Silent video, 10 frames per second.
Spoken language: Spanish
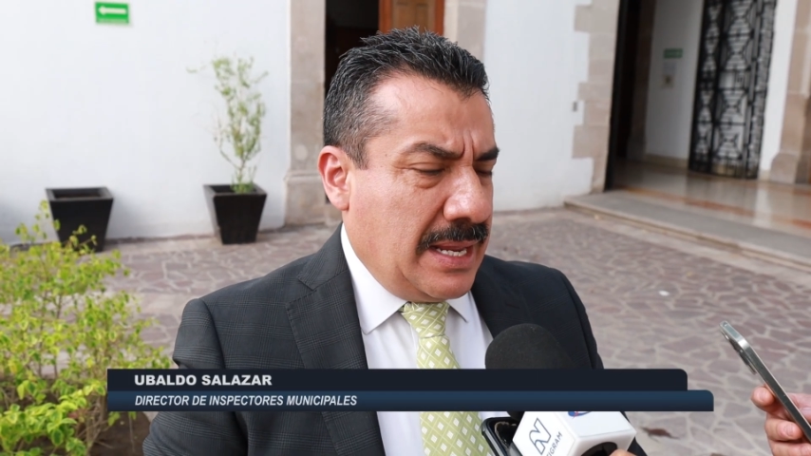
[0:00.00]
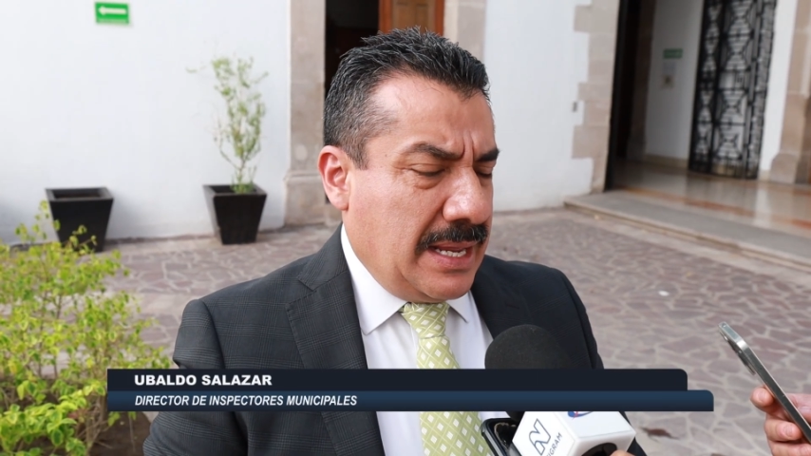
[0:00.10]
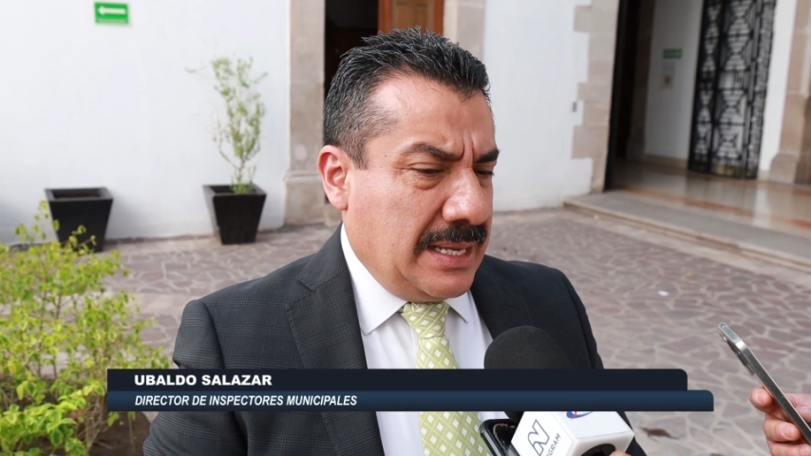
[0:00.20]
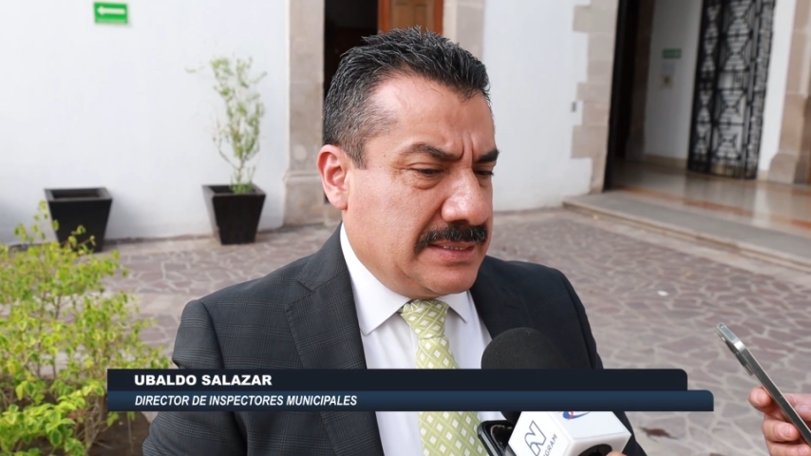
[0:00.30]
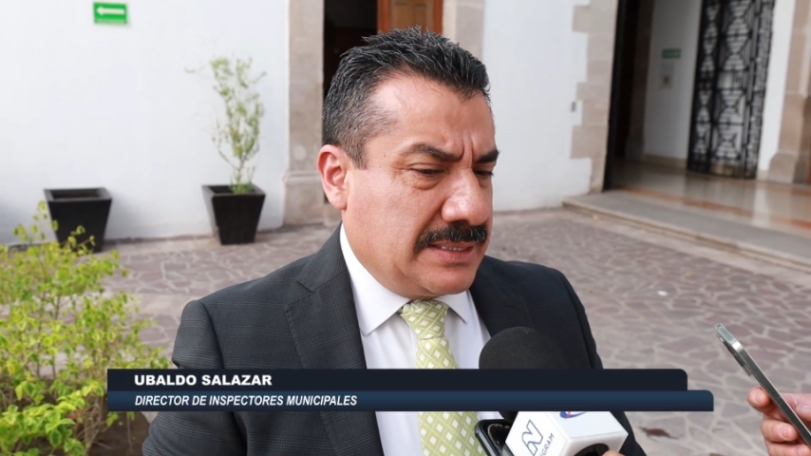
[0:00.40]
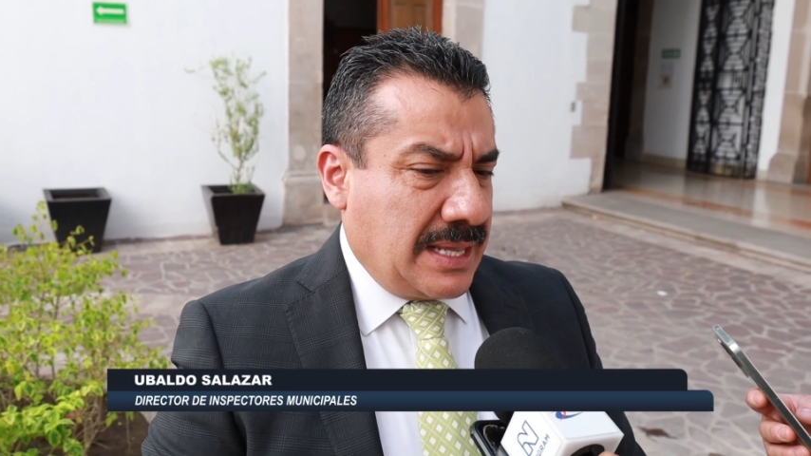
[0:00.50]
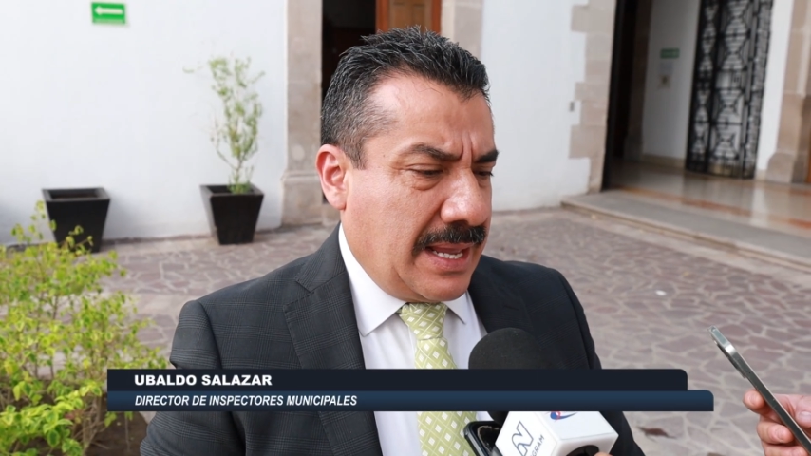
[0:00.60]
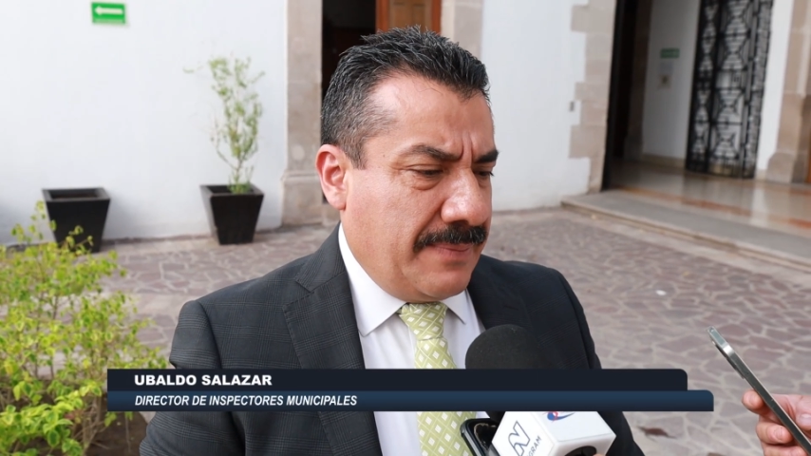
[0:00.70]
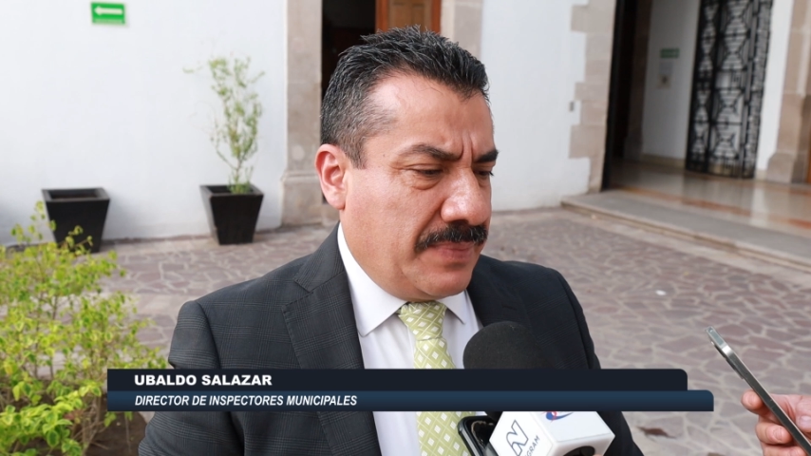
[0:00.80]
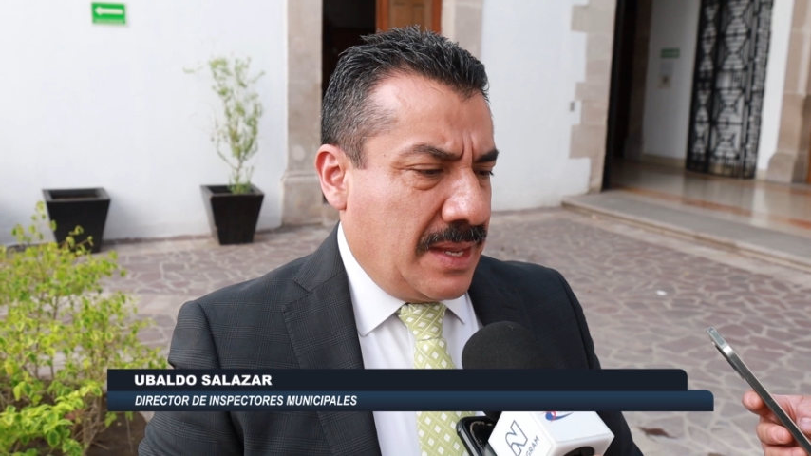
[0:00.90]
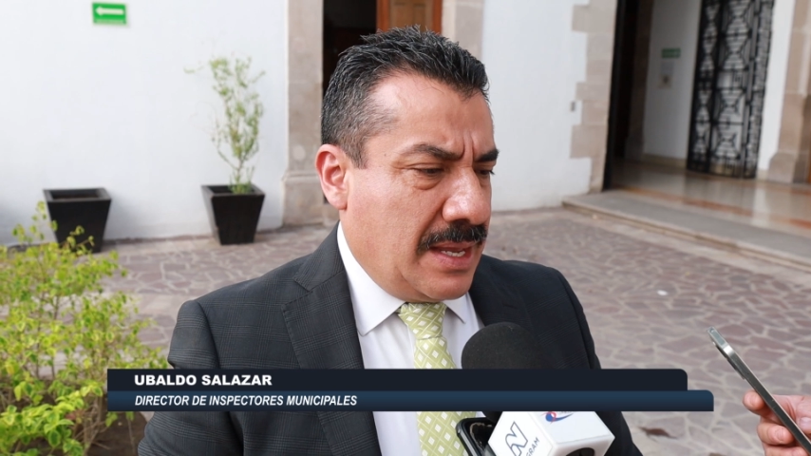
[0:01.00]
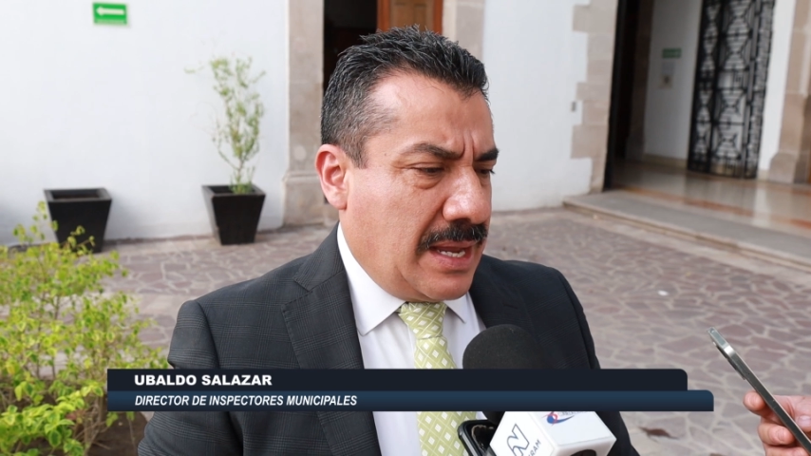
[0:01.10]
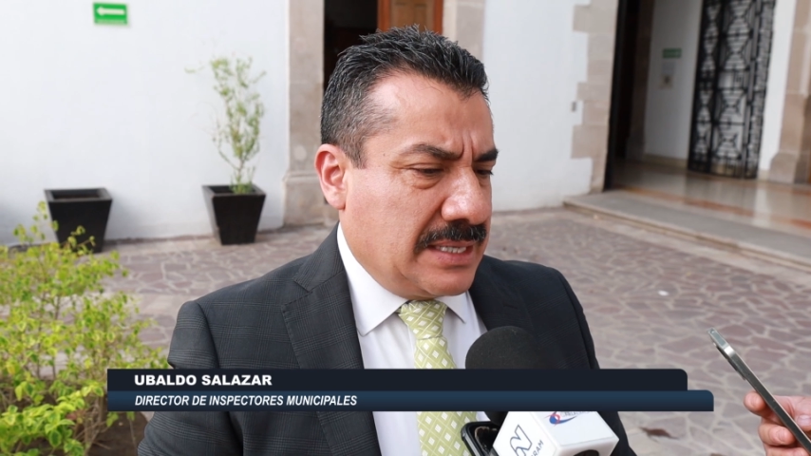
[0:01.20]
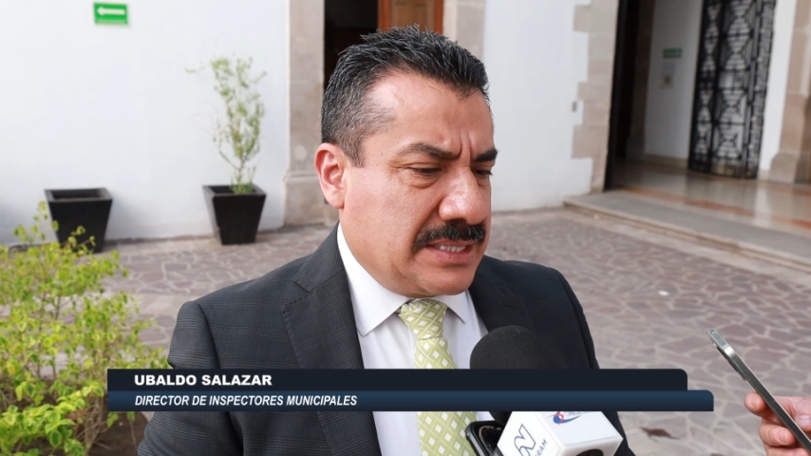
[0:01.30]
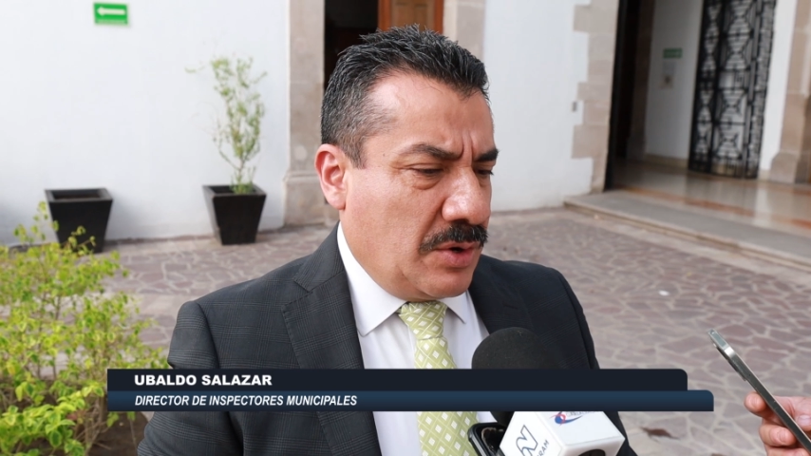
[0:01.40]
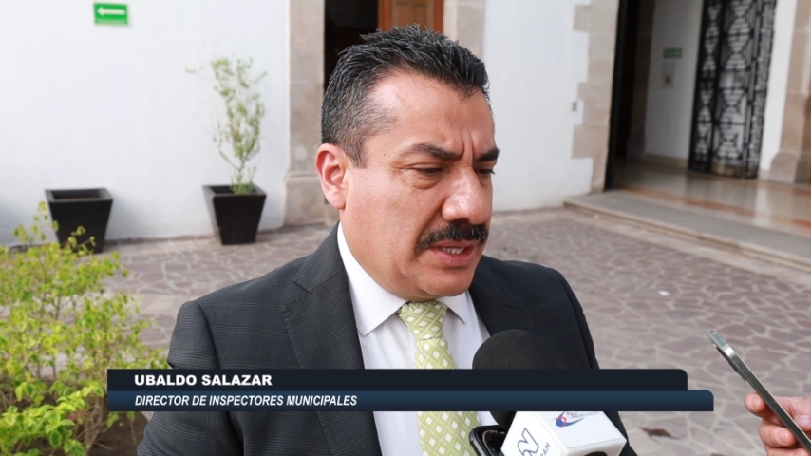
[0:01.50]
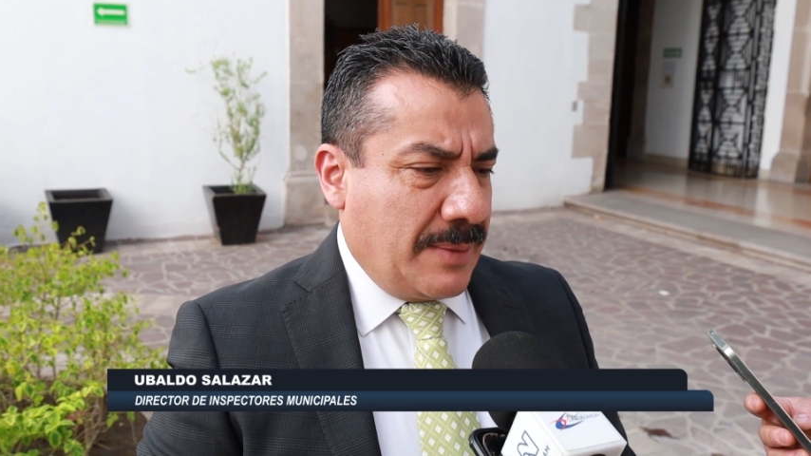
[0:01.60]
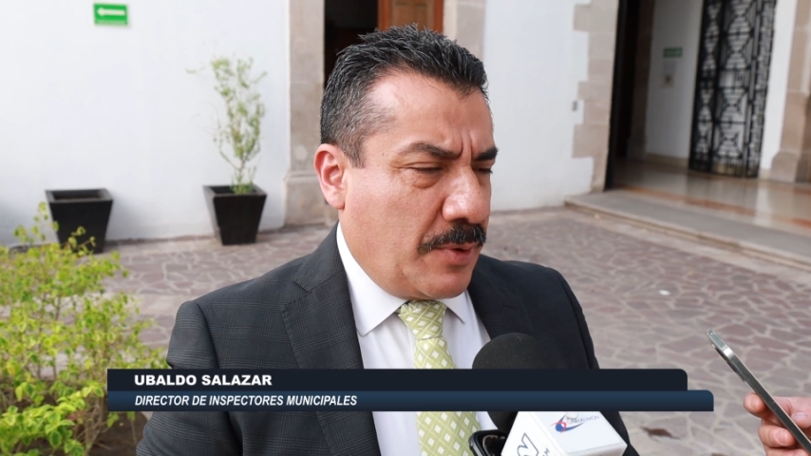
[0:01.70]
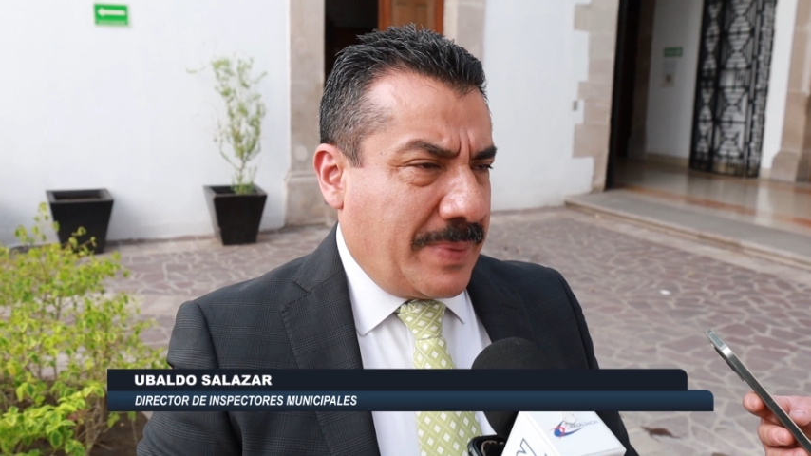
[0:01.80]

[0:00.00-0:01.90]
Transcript: Este, hasta ahorita,